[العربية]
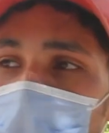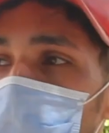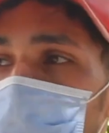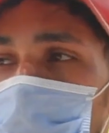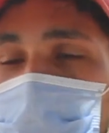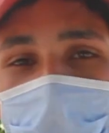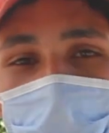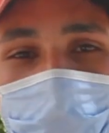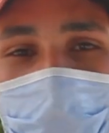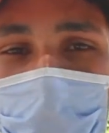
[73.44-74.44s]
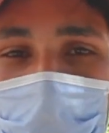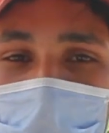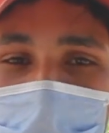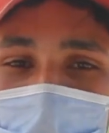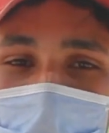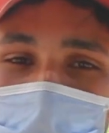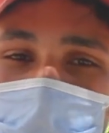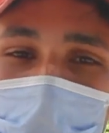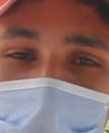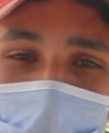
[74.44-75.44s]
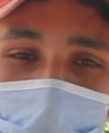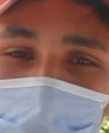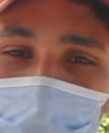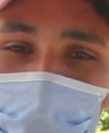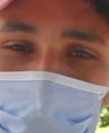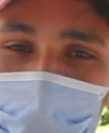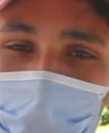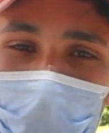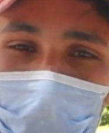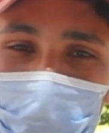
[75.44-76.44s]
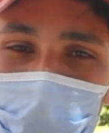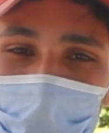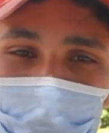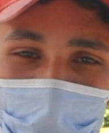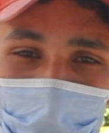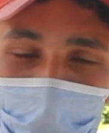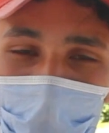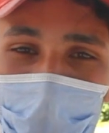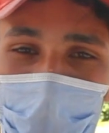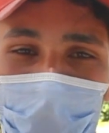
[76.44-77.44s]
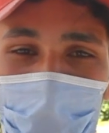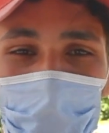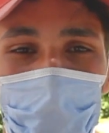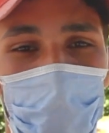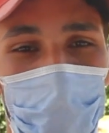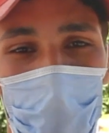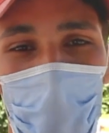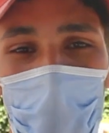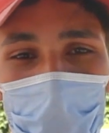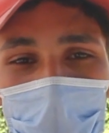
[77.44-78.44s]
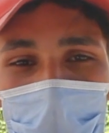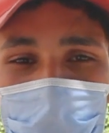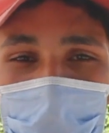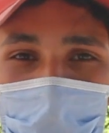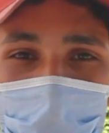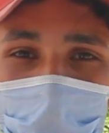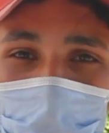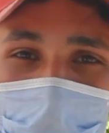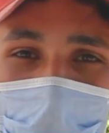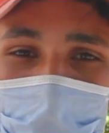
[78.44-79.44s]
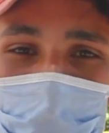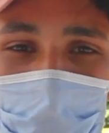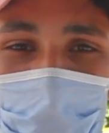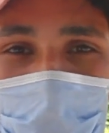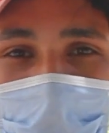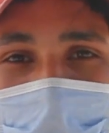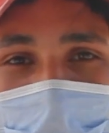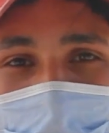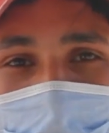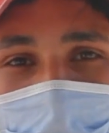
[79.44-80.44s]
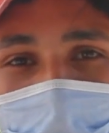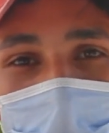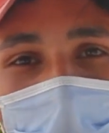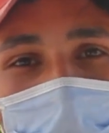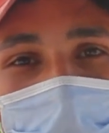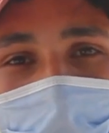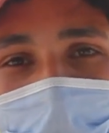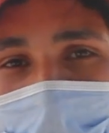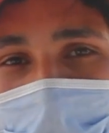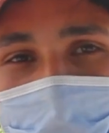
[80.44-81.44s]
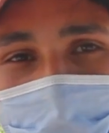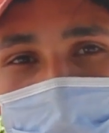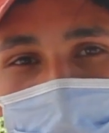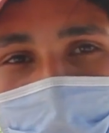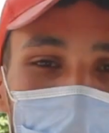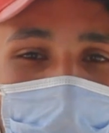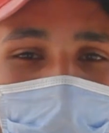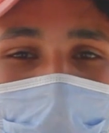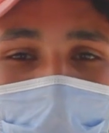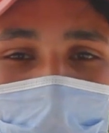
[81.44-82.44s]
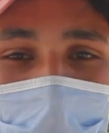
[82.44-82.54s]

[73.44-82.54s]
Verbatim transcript: ويوسف راه توفى فقدناه خويا كان عنده شي كورسور في الفقرات ديالو وفي الاحشاء ديالو كان عنده شي مشاكل تما والدماغ ديالو سكت هو دري